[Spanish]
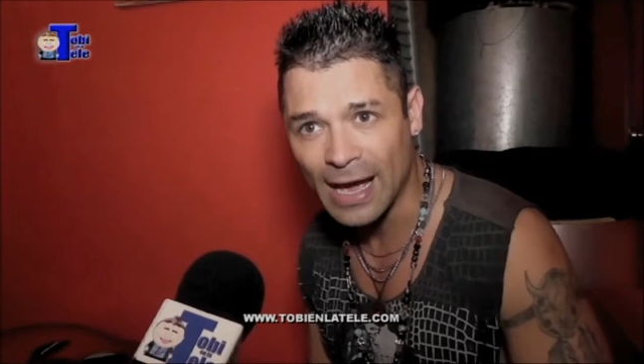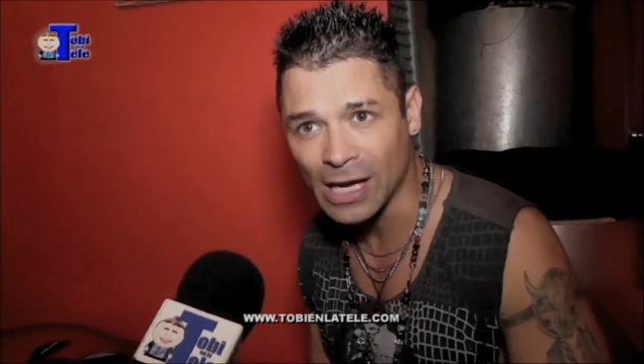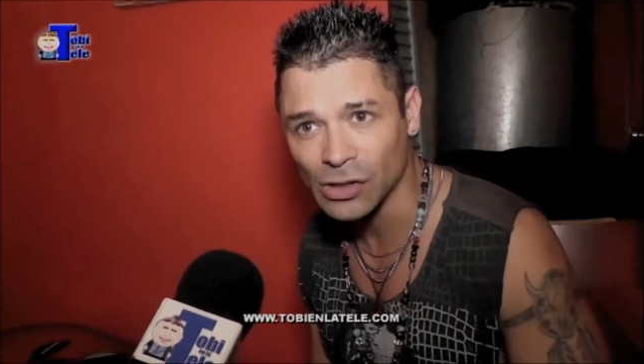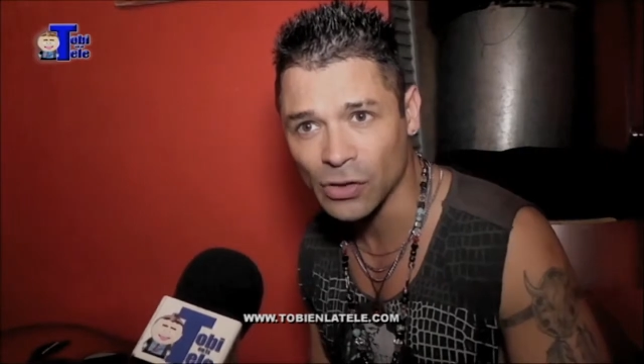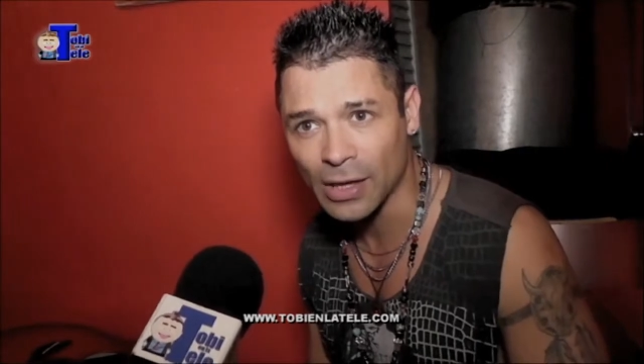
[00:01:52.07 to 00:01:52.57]
una
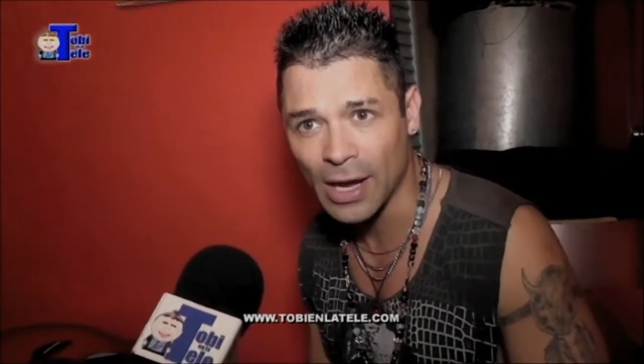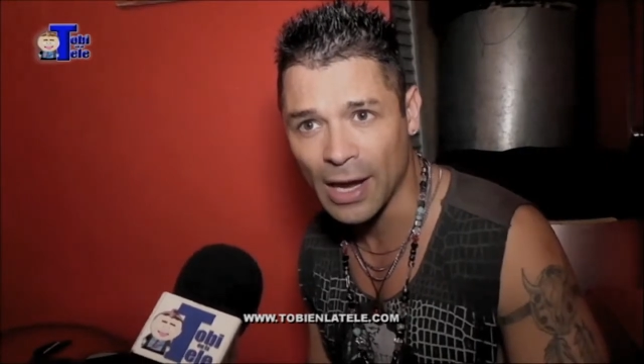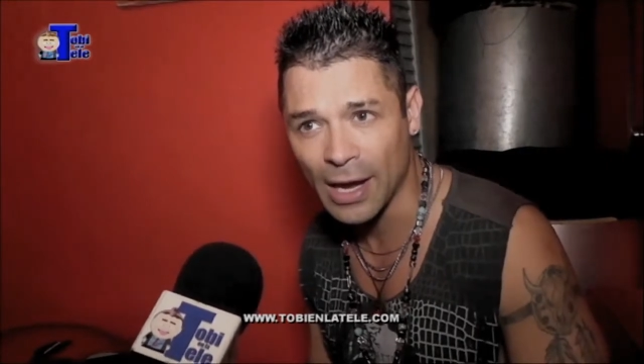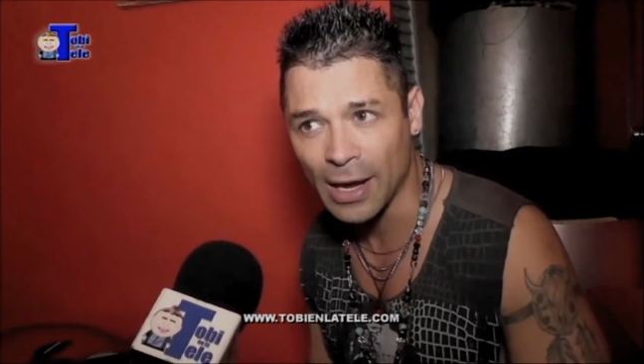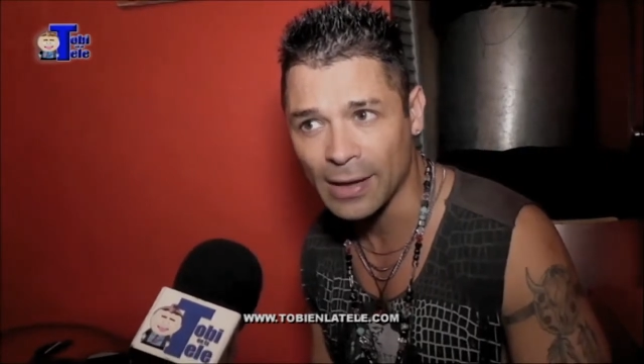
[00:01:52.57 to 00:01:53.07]
canción
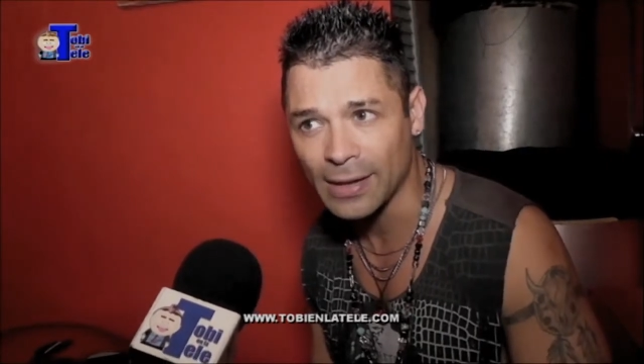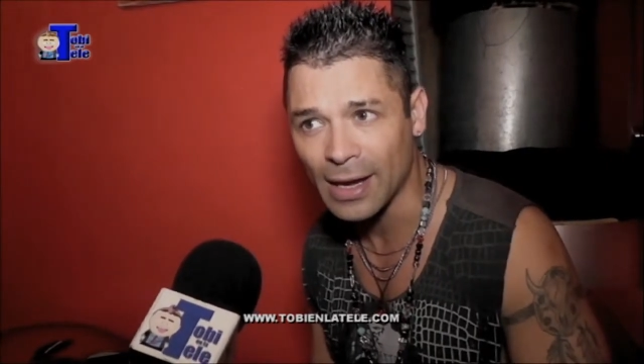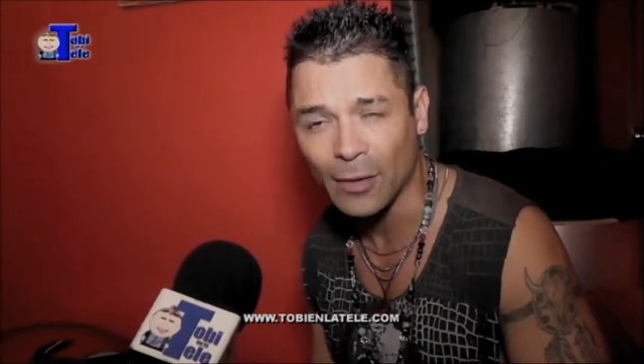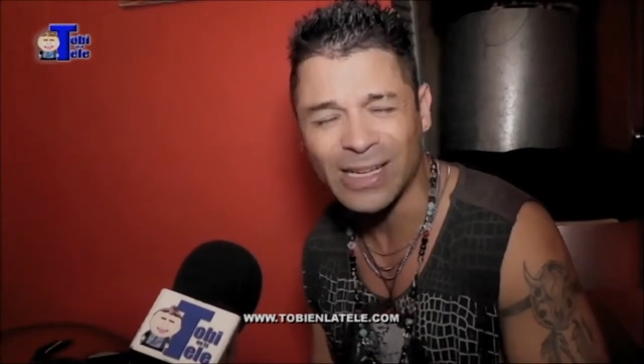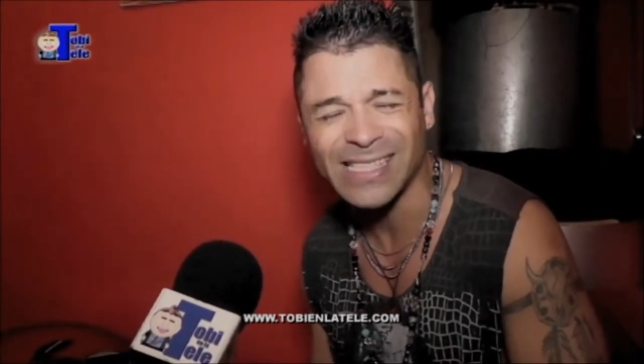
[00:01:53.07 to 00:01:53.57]

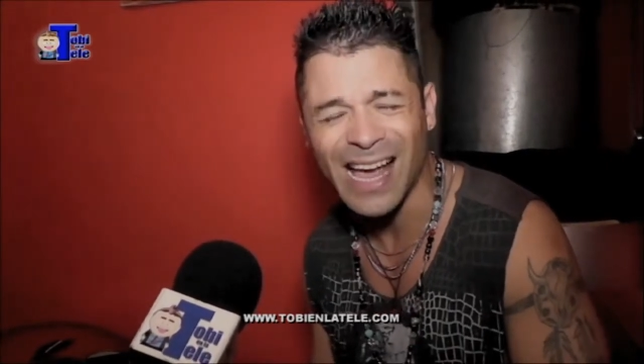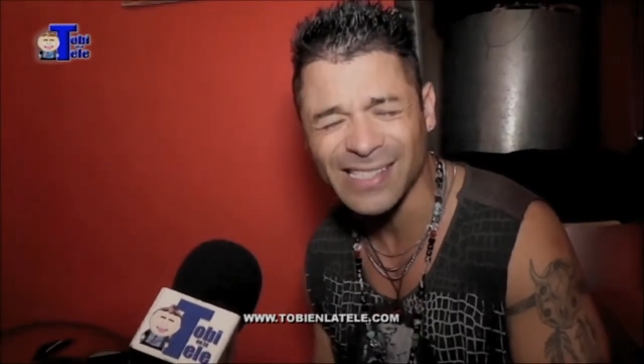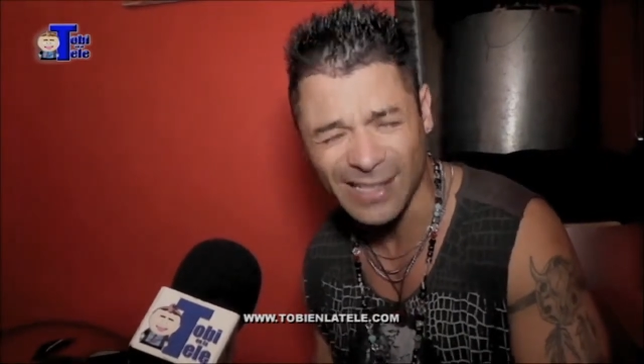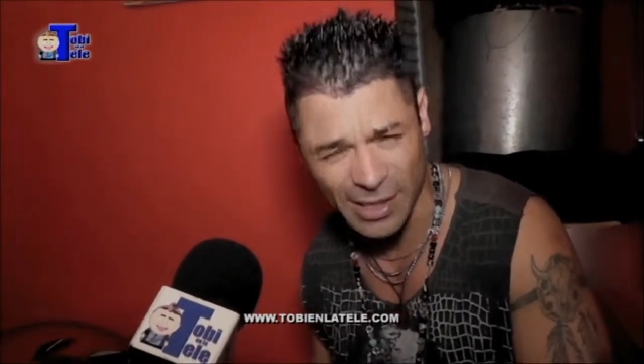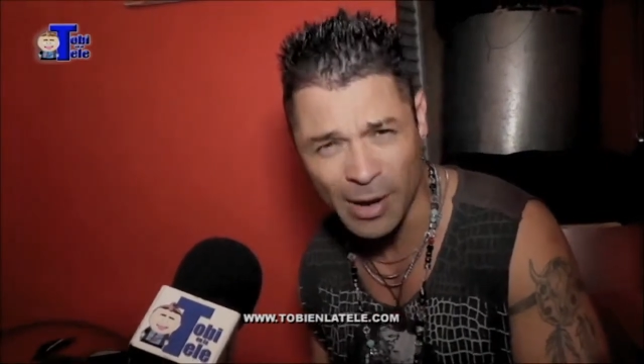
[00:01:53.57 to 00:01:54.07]
de, Chris
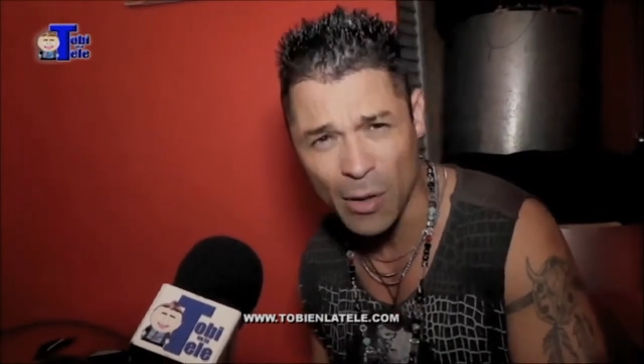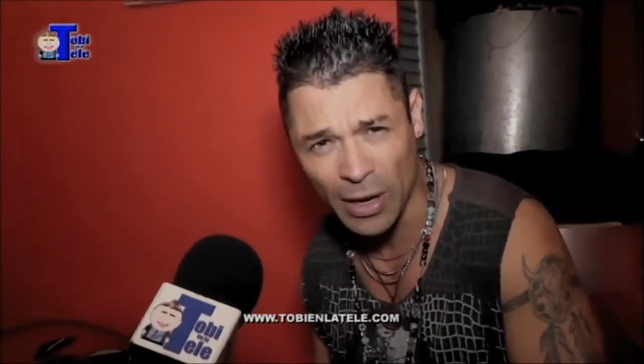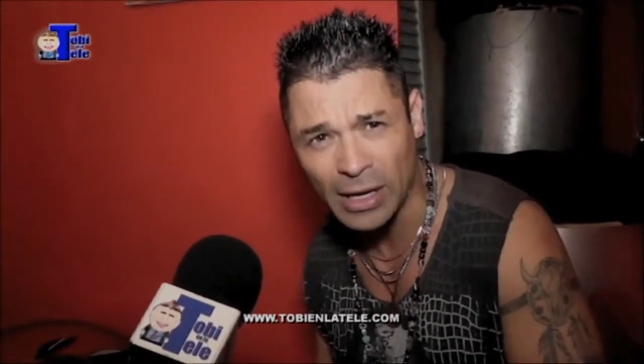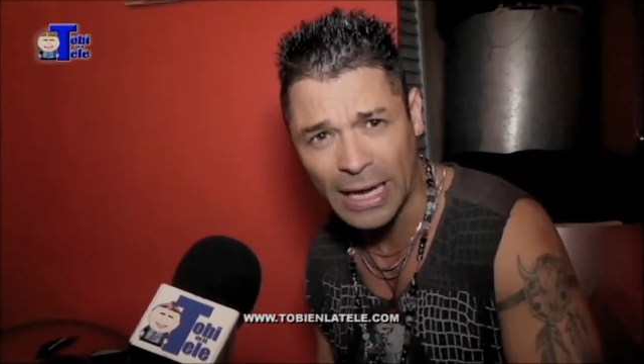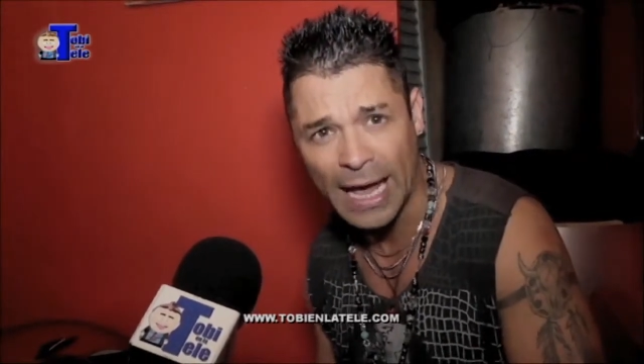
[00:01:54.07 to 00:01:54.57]
Isaac llamada
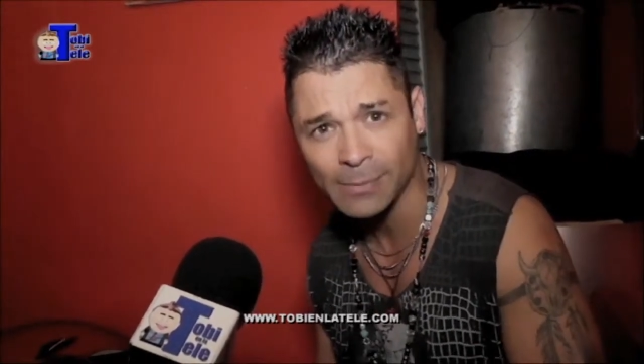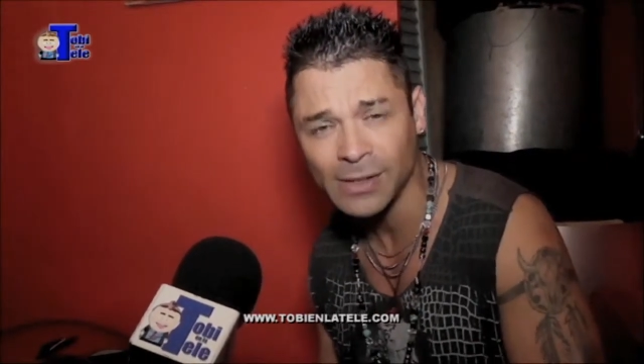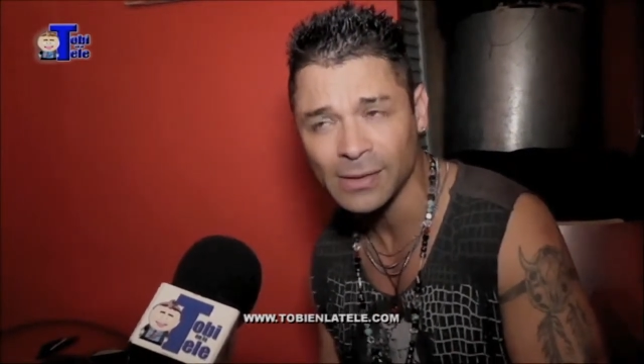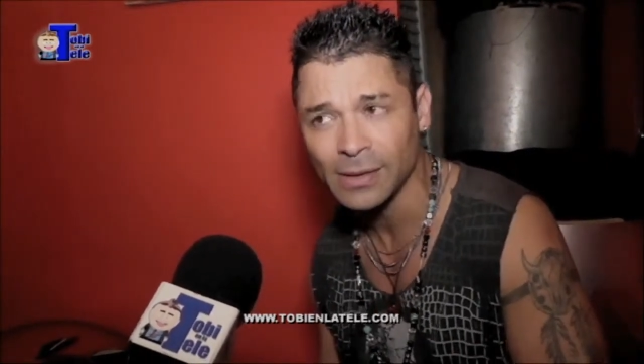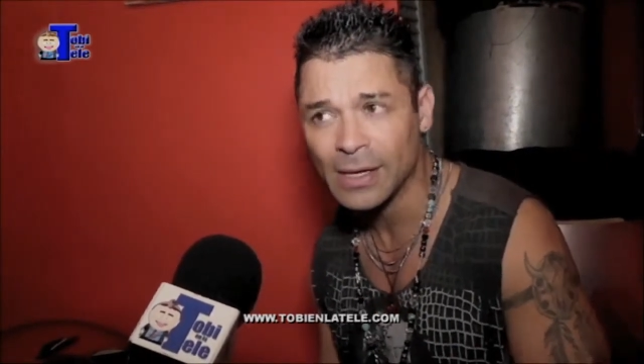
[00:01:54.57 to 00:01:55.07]
Wicked Games,